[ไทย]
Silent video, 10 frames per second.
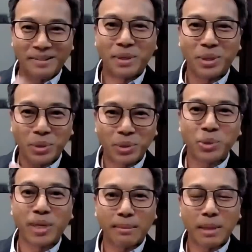กๆมันต้อง
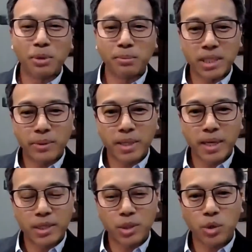ดูครับแล้วผมเชื่อว่าต
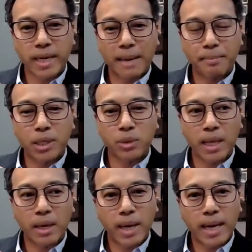อนนี้ทุกคนหันไปดู
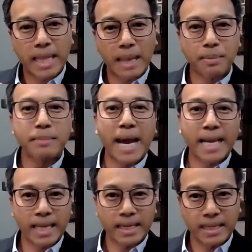แล้วว่า labor
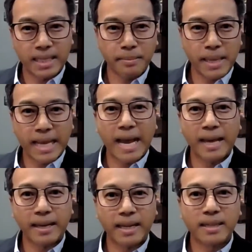market เนี่ยที่อเมริกา
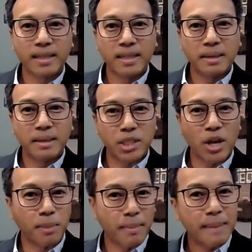เนี่ยมัน
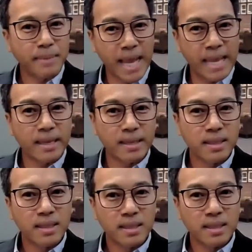จะออกมาภาพไหน
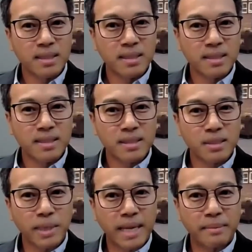
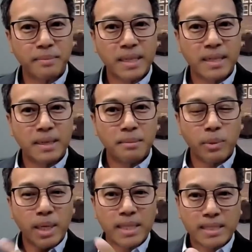ถูกไหมครับเพ
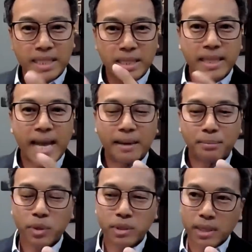ราะว่าสิ่งต่า
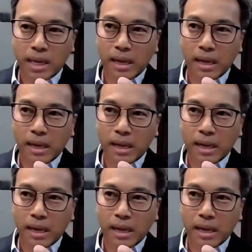งๆพวก